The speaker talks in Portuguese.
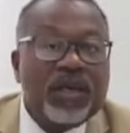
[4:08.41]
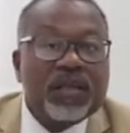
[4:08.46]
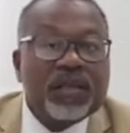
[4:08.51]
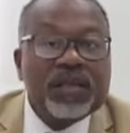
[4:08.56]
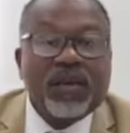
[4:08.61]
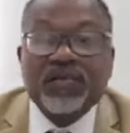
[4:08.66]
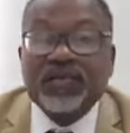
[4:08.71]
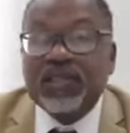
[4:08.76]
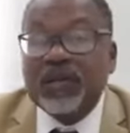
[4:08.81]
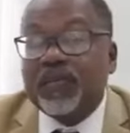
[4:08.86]

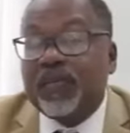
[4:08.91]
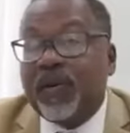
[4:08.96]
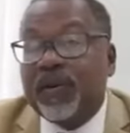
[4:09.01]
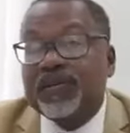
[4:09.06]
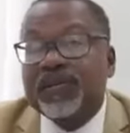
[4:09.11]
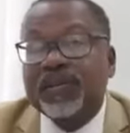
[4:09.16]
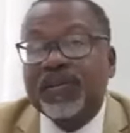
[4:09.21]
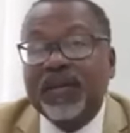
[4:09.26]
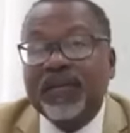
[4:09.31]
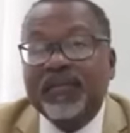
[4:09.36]
Não se
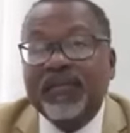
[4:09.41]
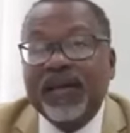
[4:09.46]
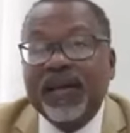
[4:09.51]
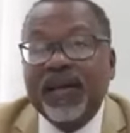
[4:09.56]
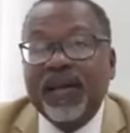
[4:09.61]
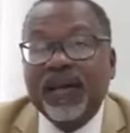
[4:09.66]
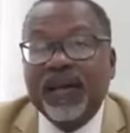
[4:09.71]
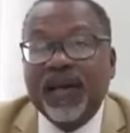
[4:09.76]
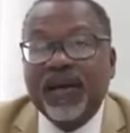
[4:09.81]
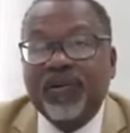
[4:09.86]
pode
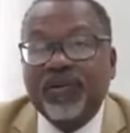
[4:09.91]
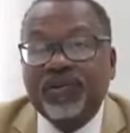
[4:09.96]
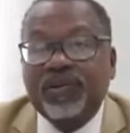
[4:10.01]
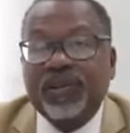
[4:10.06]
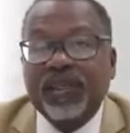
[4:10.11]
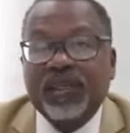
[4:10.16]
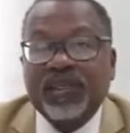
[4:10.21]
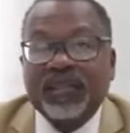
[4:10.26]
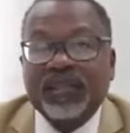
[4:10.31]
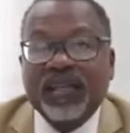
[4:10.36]
também é,
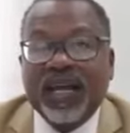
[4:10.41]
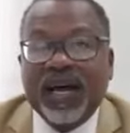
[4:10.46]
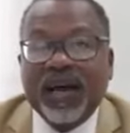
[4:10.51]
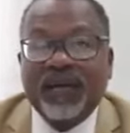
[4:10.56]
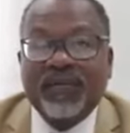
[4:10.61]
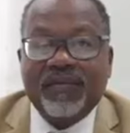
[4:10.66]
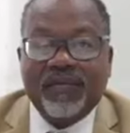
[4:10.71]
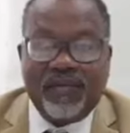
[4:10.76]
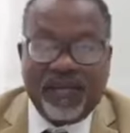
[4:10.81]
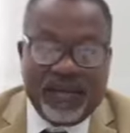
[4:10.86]

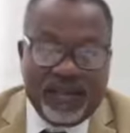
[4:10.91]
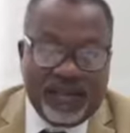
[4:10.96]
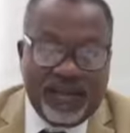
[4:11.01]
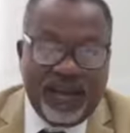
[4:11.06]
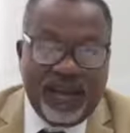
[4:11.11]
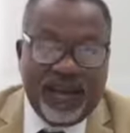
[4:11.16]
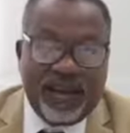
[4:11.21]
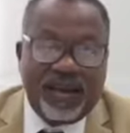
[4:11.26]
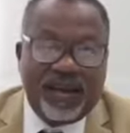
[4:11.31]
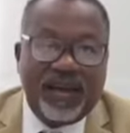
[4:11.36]
utilizar,
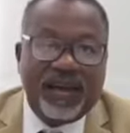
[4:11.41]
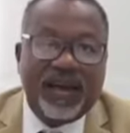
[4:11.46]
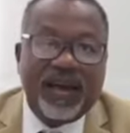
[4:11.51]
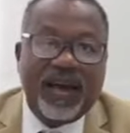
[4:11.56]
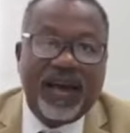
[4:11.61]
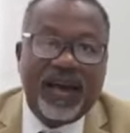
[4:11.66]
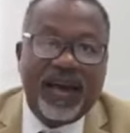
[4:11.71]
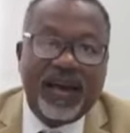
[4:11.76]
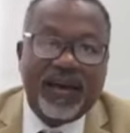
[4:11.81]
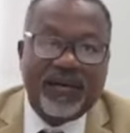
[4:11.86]
vender
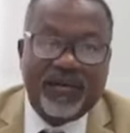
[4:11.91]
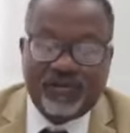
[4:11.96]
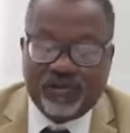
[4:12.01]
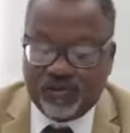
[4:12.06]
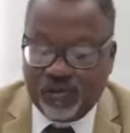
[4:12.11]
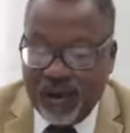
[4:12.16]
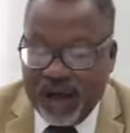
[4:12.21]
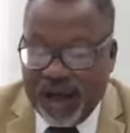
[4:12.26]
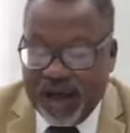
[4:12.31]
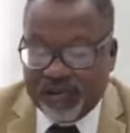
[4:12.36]
é,
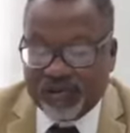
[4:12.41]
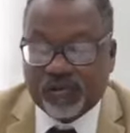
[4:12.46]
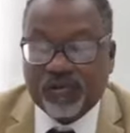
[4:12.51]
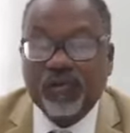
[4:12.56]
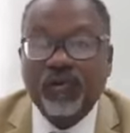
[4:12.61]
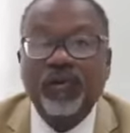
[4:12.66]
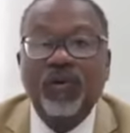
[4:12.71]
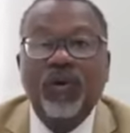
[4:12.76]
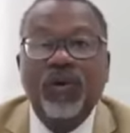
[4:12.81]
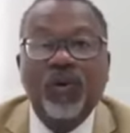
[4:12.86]

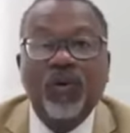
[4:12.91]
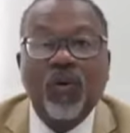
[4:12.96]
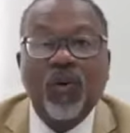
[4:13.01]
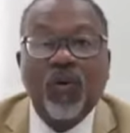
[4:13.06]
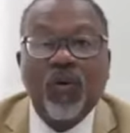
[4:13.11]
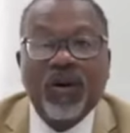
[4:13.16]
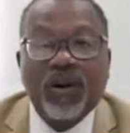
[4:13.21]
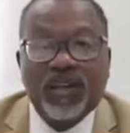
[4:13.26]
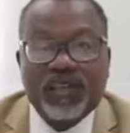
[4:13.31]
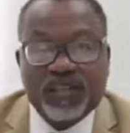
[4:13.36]
churrasco
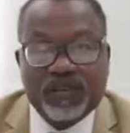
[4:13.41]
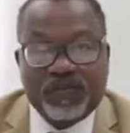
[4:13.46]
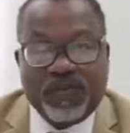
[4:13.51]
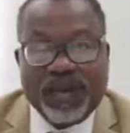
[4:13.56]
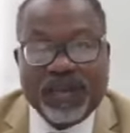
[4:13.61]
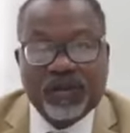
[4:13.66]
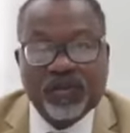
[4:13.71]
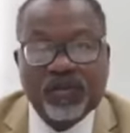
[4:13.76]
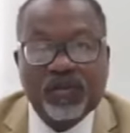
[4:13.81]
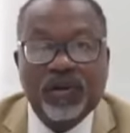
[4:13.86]
com
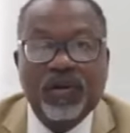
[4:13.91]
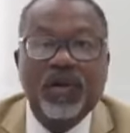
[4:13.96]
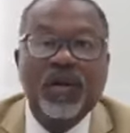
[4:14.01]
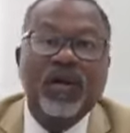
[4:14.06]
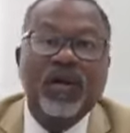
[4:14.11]
espeto.